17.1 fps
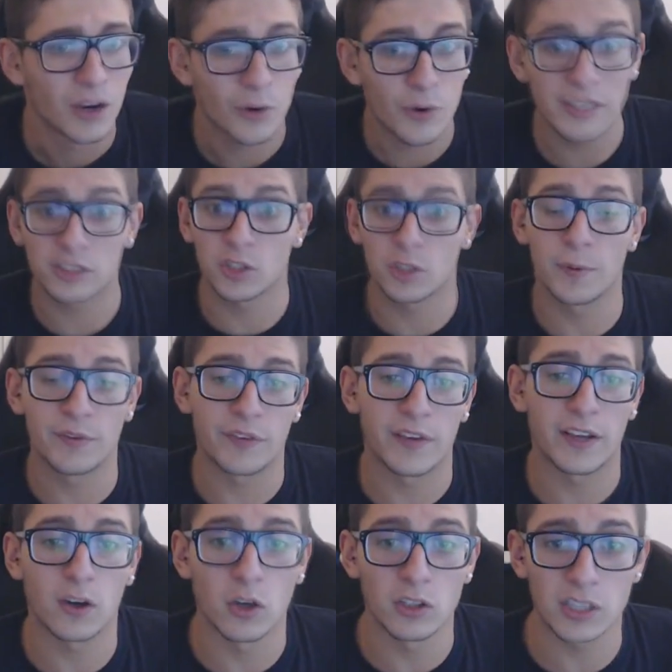Questo per
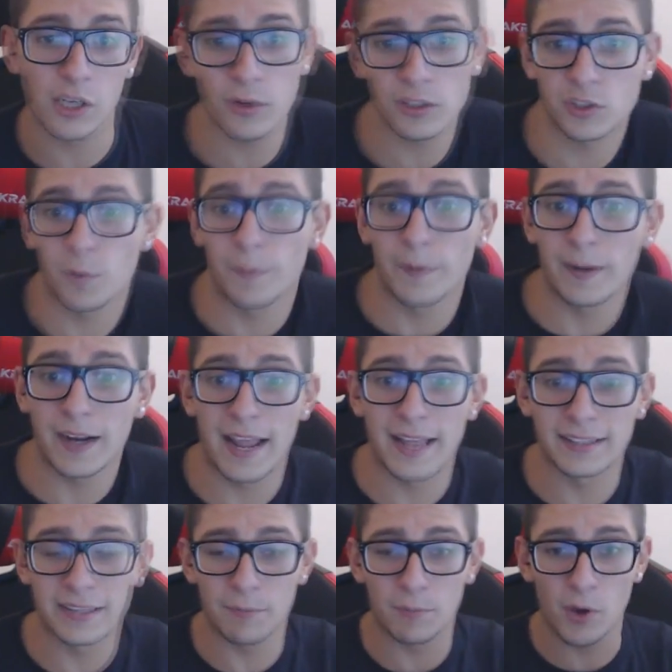fare cosa? Questo per
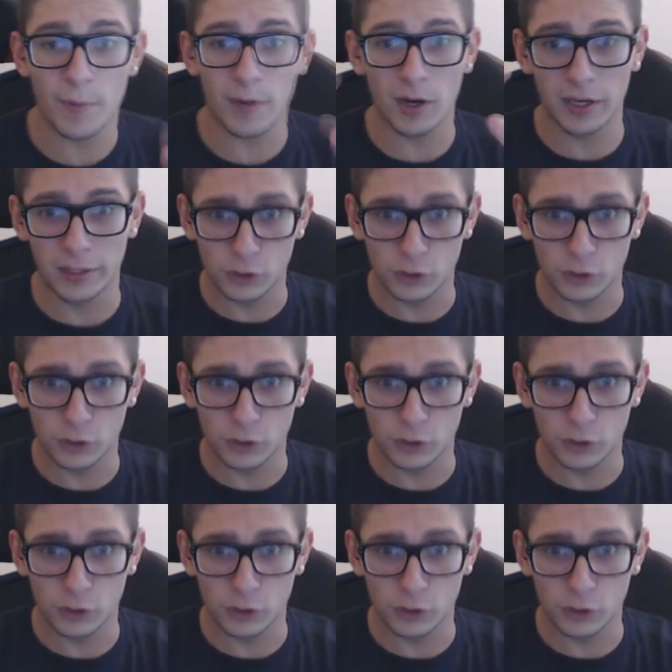rendere in poche parole